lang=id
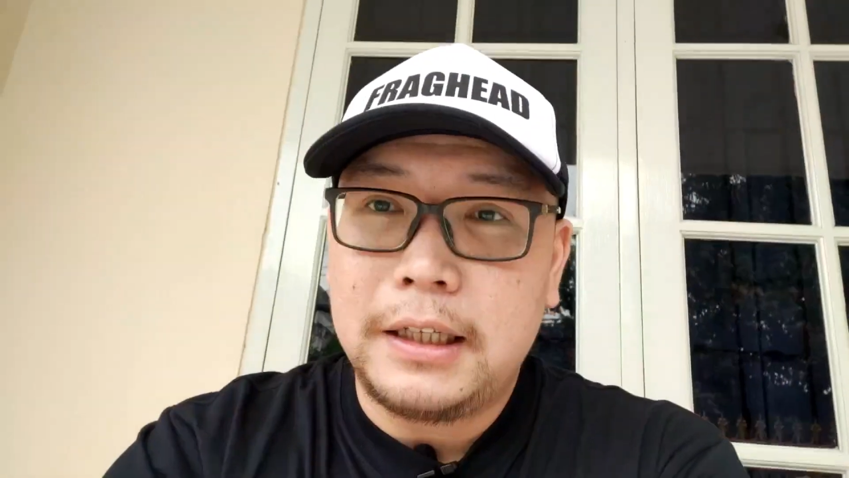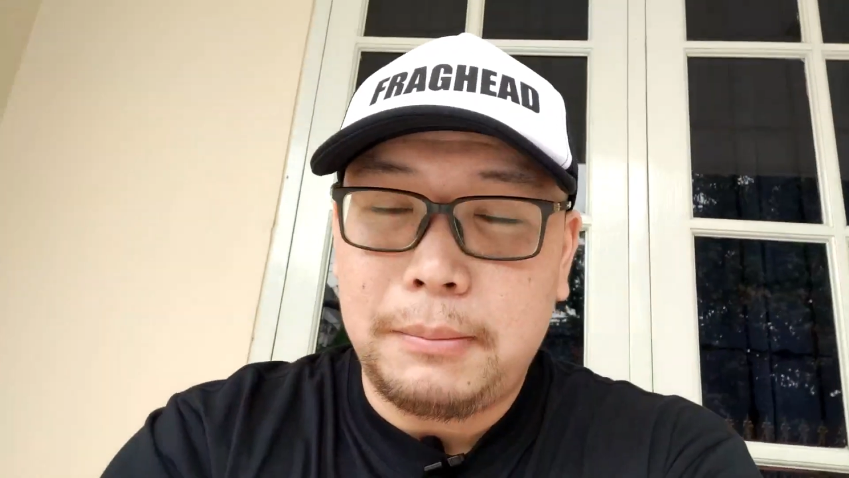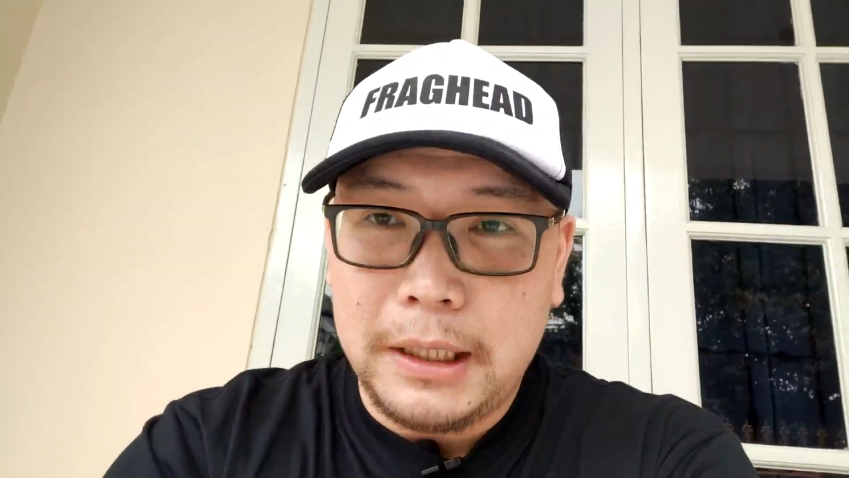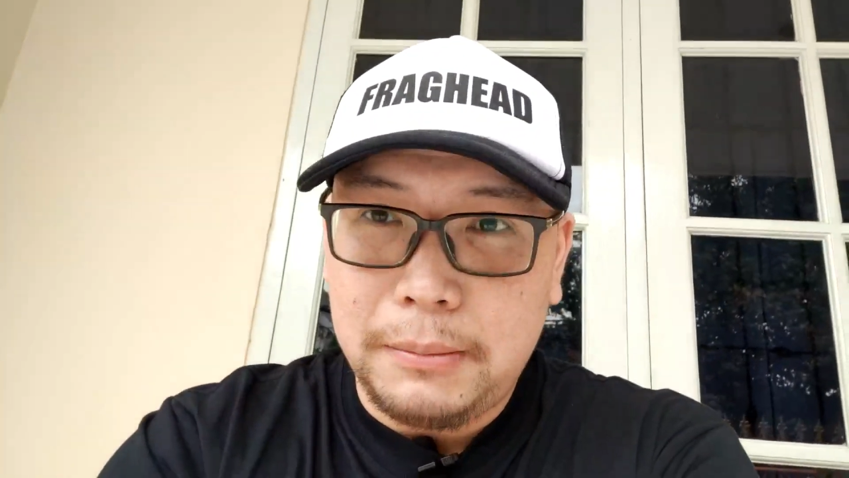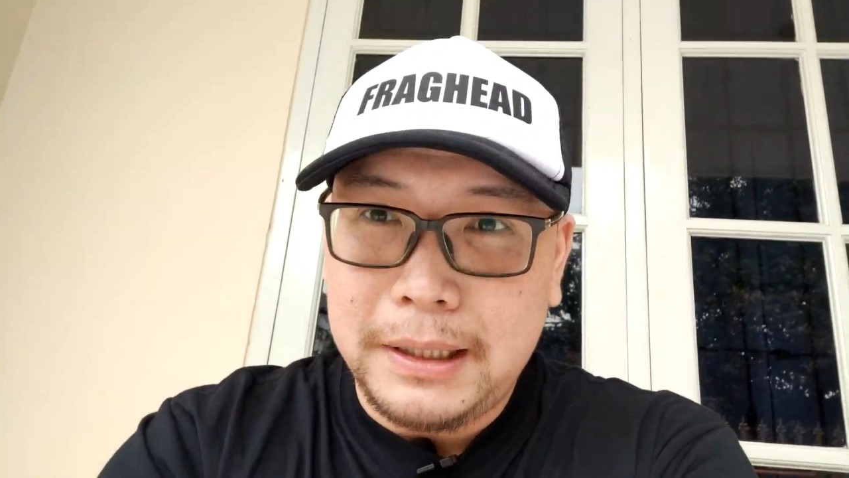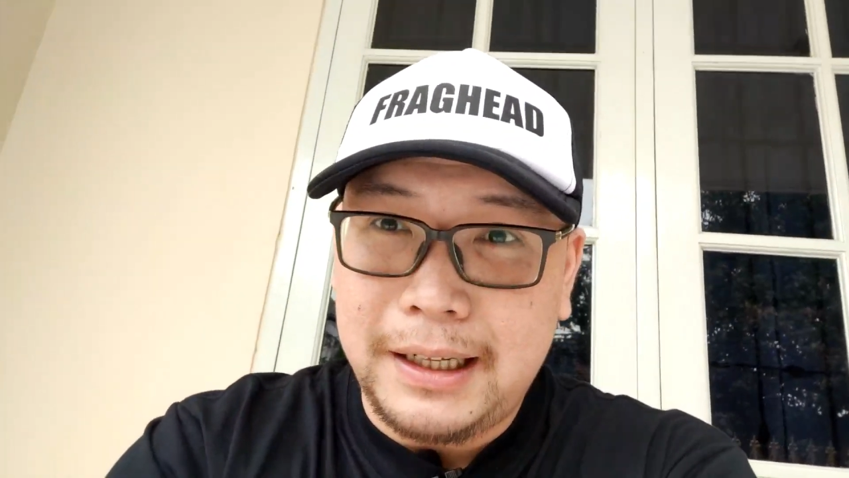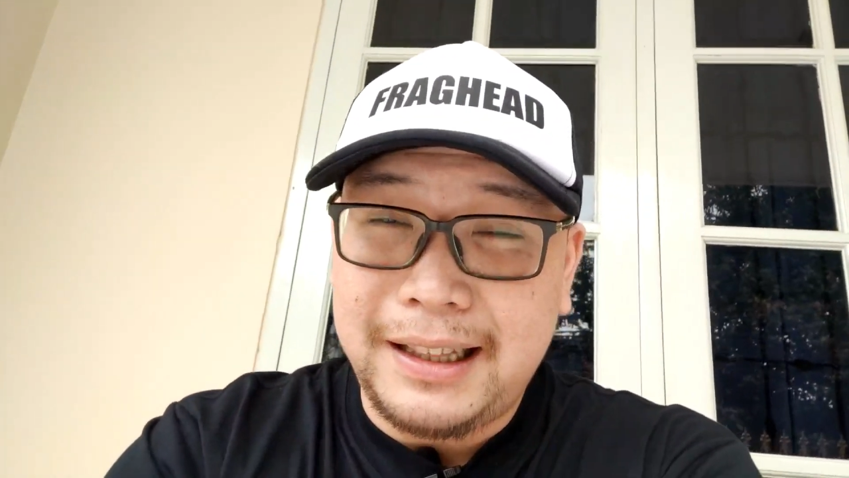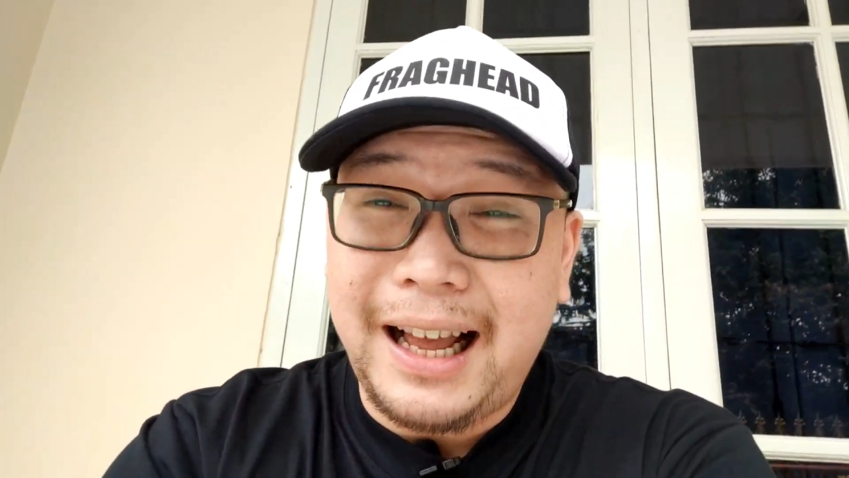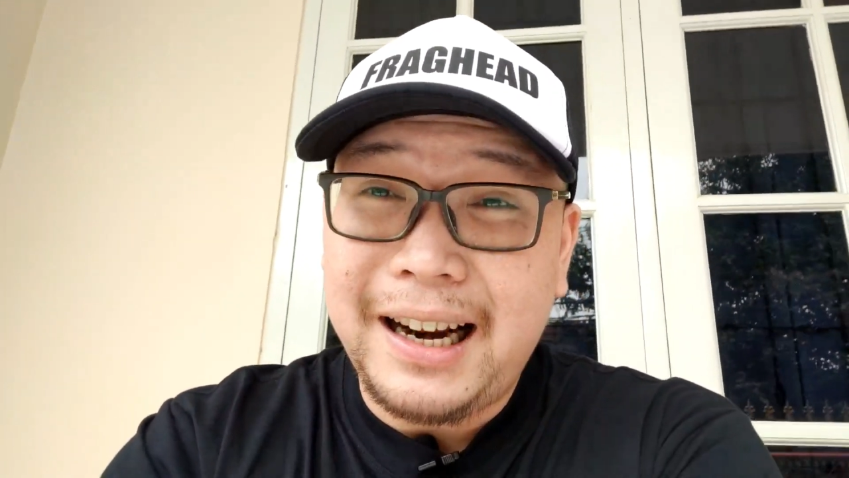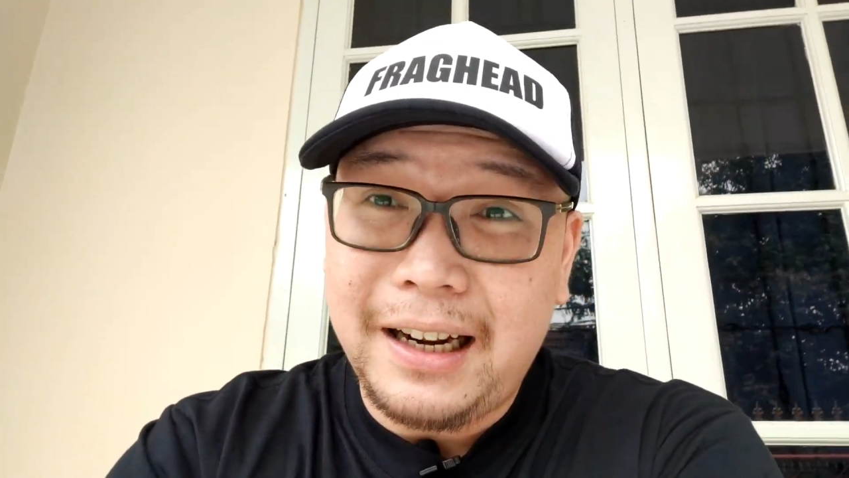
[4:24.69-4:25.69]
teman-teman
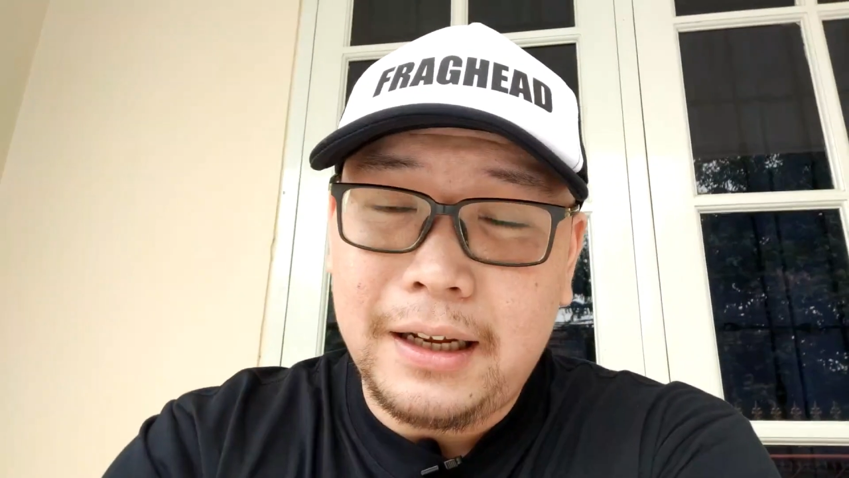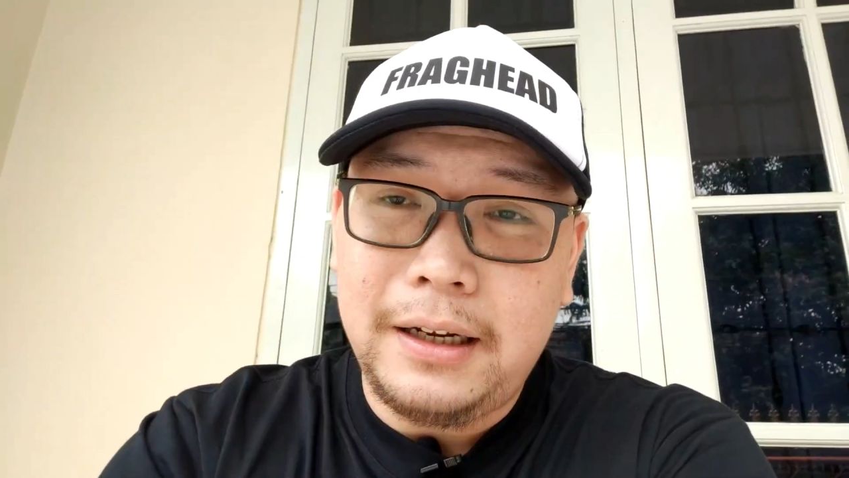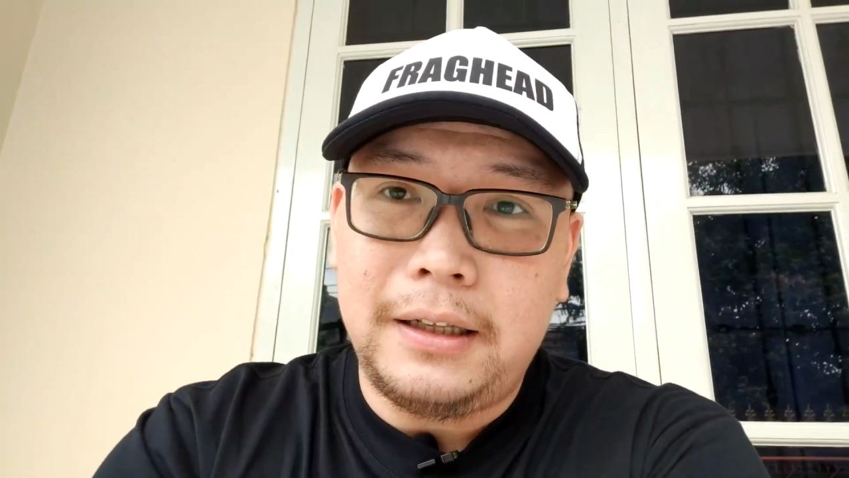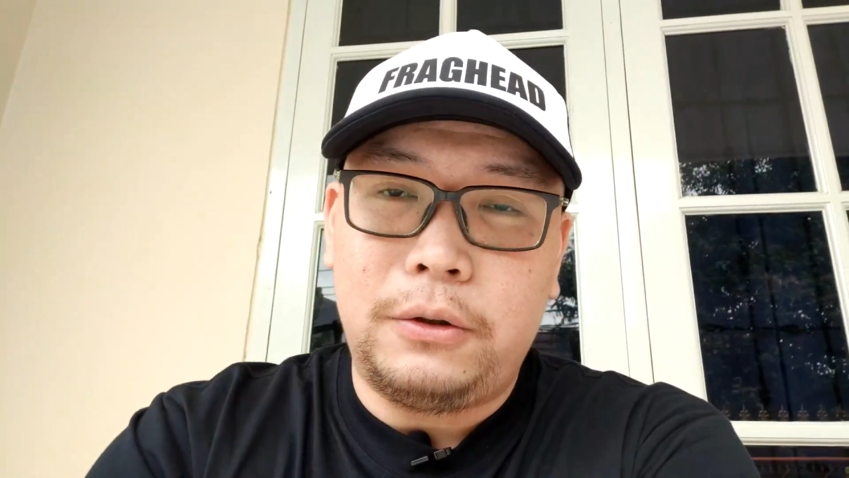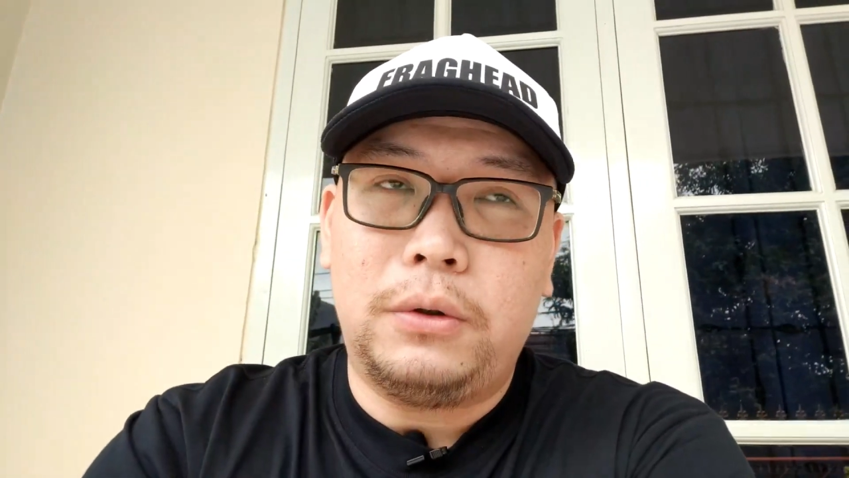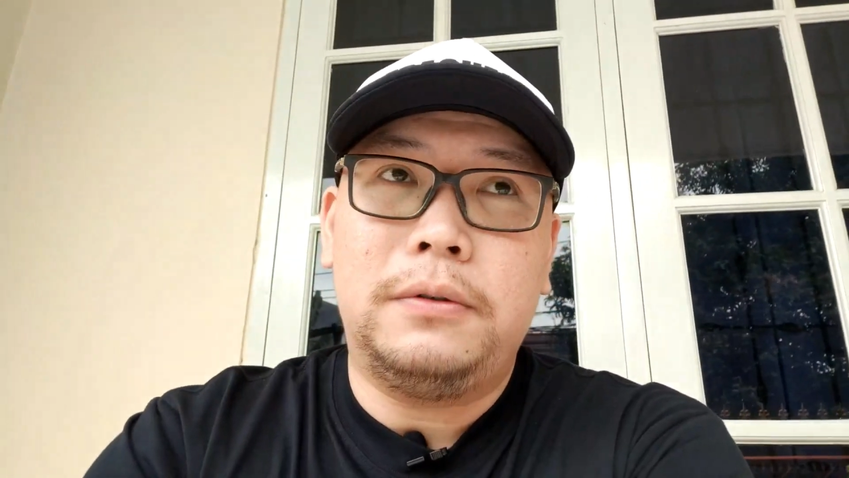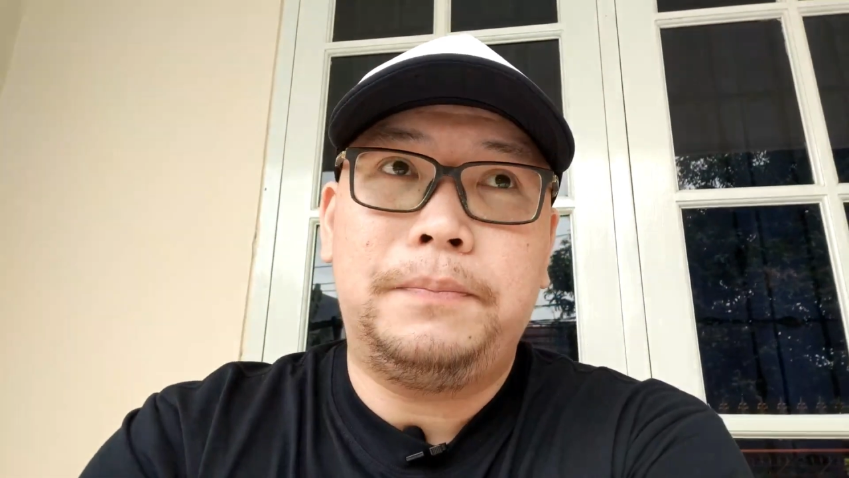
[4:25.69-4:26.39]
tertarik gitu,